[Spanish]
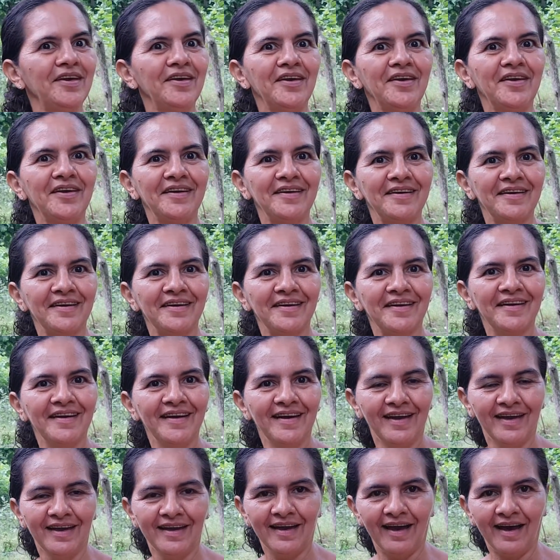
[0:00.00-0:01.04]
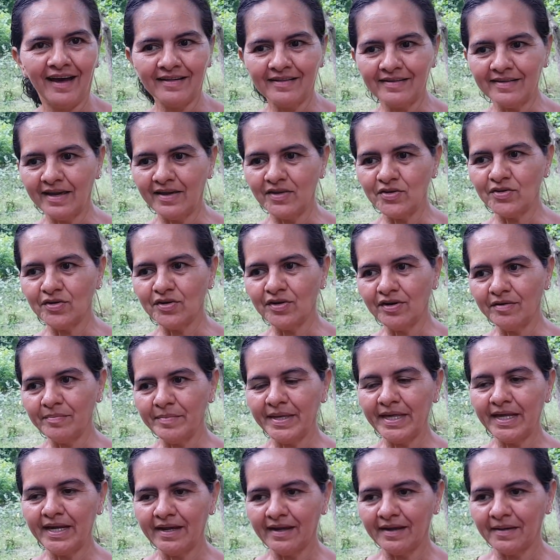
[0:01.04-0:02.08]
Sí. es yo,
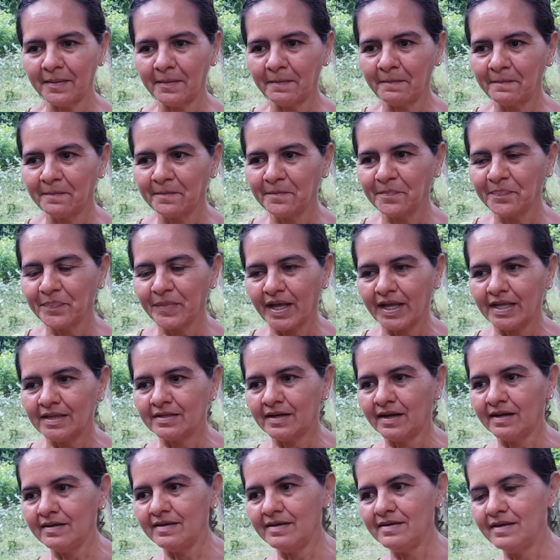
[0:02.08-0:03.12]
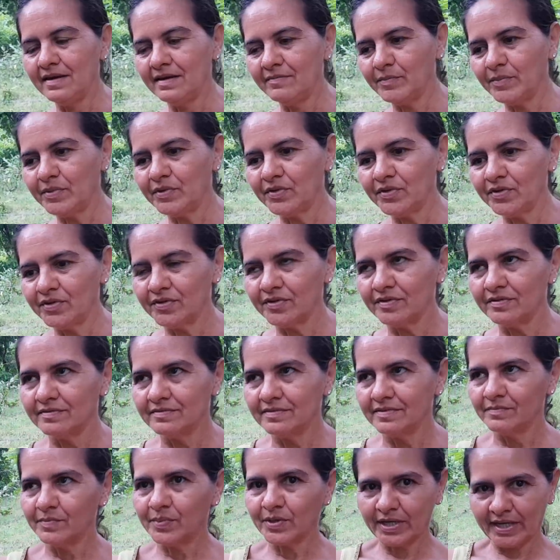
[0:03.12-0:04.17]
mire, traíamos,
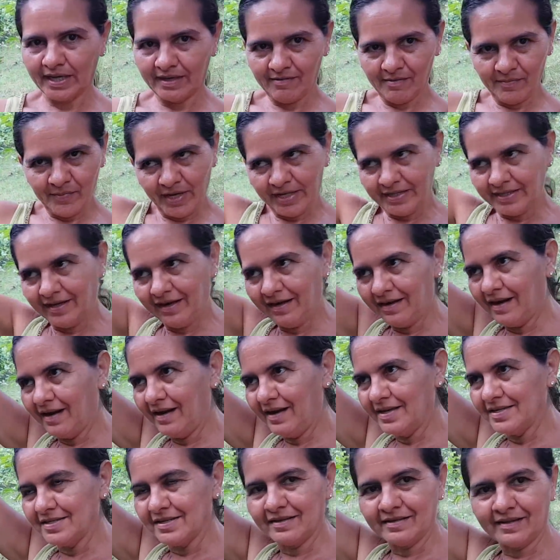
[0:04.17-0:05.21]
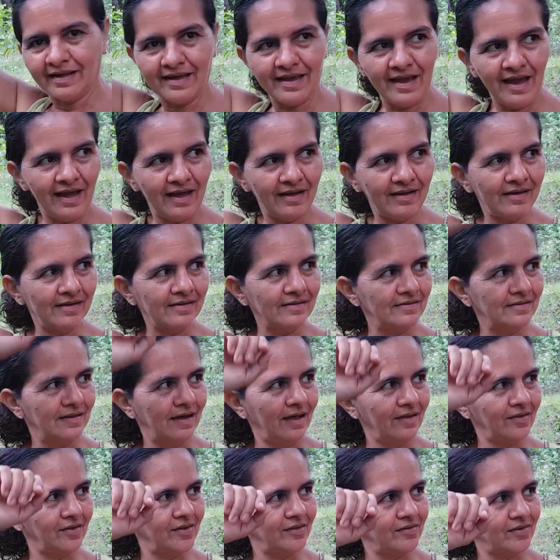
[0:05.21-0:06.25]
porque íbamos a traer la leche hasta allá,
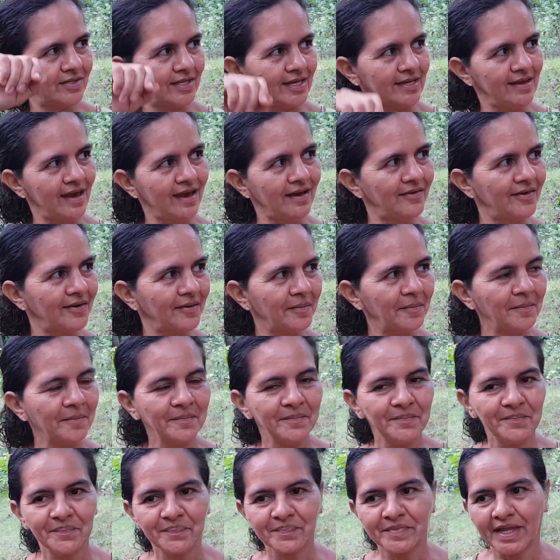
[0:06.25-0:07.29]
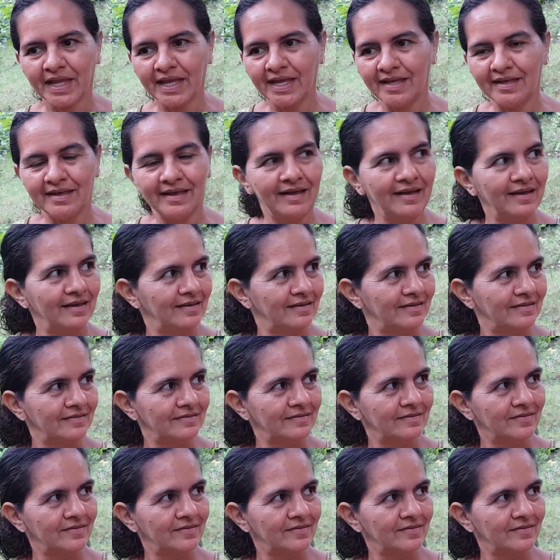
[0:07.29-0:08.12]
a donde ordeñaban. Ajá, algo retirado.